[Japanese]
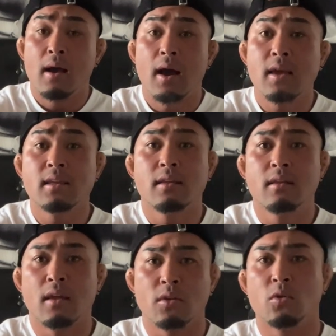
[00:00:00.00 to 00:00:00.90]
入っ
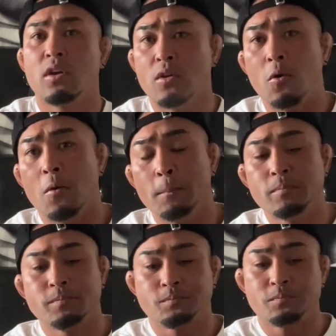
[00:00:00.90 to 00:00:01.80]
た時の
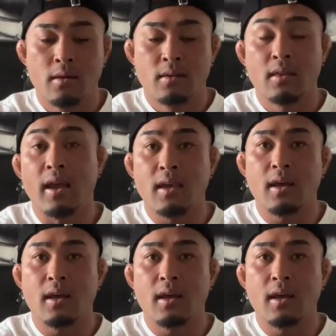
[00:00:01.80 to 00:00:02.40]
体